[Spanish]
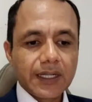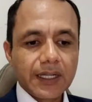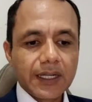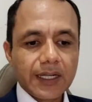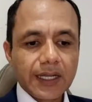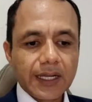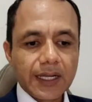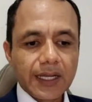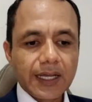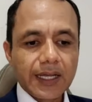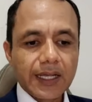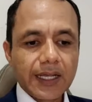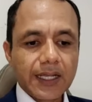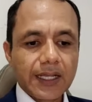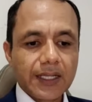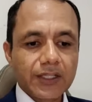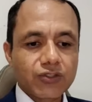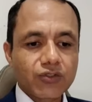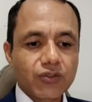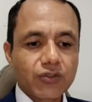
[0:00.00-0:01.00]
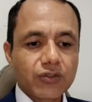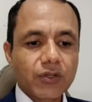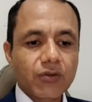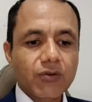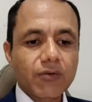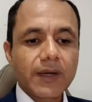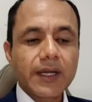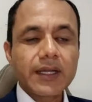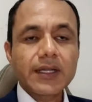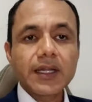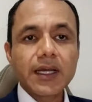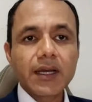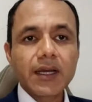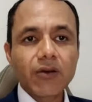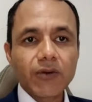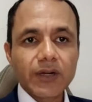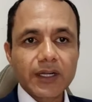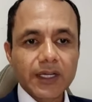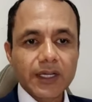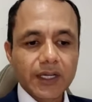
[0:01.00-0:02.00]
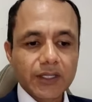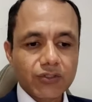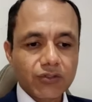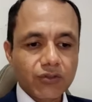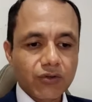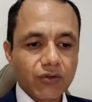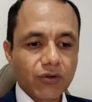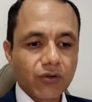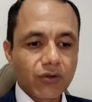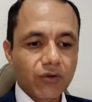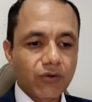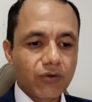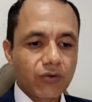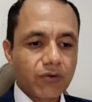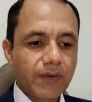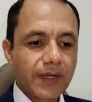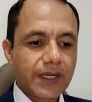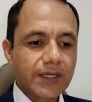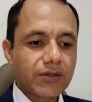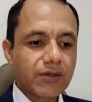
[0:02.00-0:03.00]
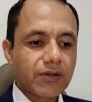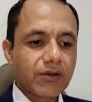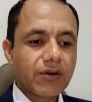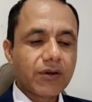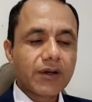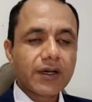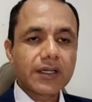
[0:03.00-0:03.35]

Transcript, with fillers: la zona urbana o el casco urbano,